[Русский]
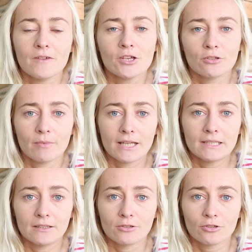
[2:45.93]
Вечно ради
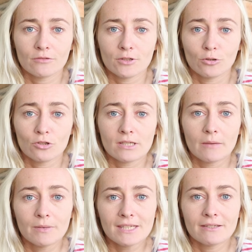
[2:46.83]
на то, что все нужно
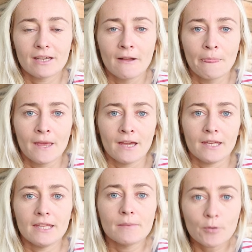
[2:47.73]
записывать.
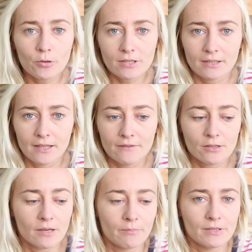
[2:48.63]
И не просто, да, все
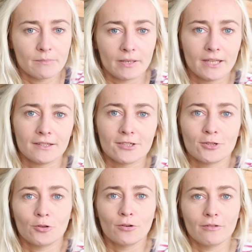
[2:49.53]
записывать. Понятно,
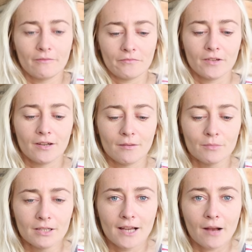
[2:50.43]
что э,
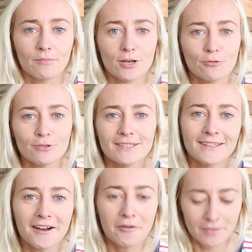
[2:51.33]
мы как бы люди,
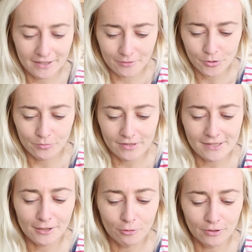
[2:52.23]
да, мы, в общем-то,
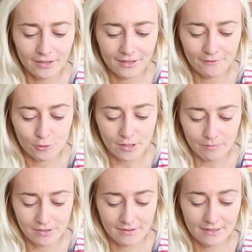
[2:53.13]
склонны все
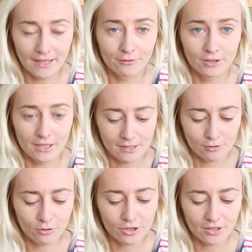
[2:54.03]
записывать и так вот на
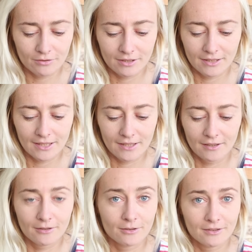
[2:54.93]
листочках, вот на
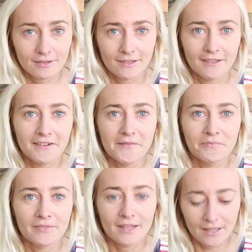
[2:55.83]
таких вот,
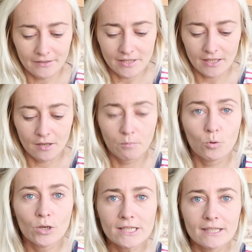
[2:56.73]
да, на всяких
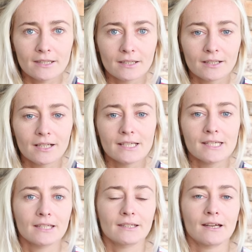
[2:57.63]
поститах,
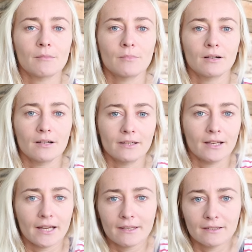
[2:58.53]
где-то там э,
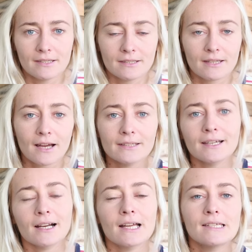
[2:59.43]
на каких-то
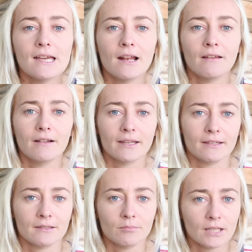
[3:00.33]
тетрадках отдельных, каких-то